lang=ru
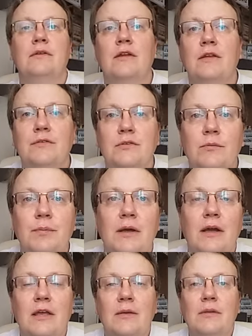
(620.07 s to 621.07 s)
скорее всего, по
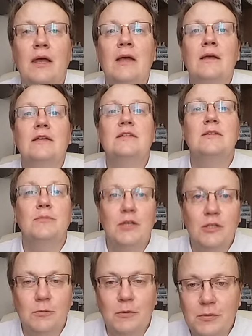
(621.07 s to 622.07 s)
каким-то
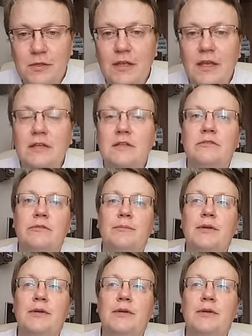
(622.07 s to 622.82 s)
семейным обстоятельствам